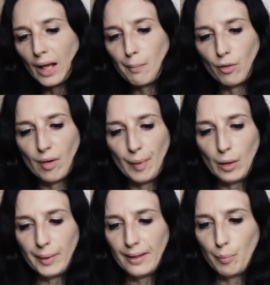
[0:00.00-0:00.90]
on eh ben, on va pas
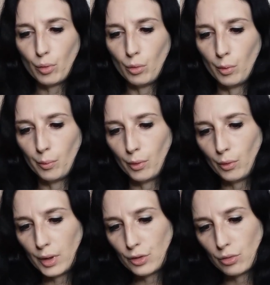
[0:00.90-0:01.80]
l'embêter pour le
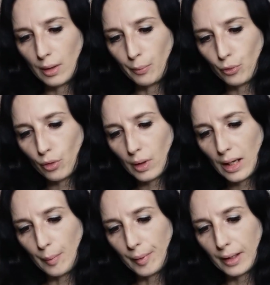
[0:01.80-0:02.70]
moment. Je vous la montrerai
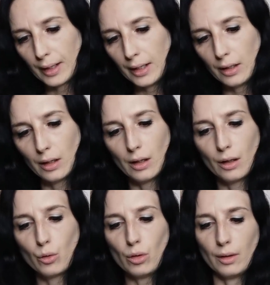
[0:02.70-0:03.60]
après.
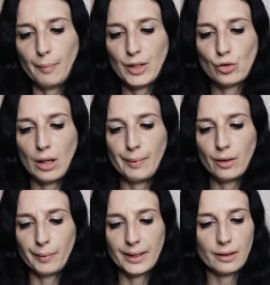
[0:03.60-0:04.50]
Cool. Bah, je la mets
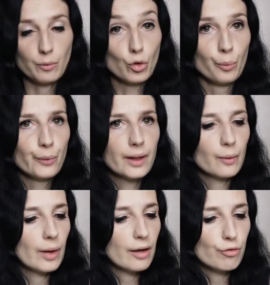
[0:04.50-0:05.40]
dans, mon
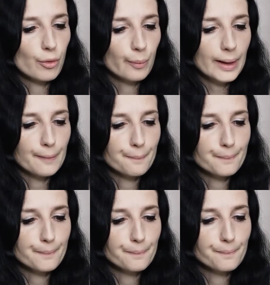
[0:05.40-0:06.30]
tiroir à fourmis.
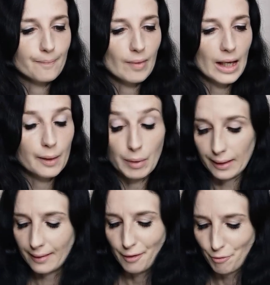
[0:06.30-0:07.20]
Blindé,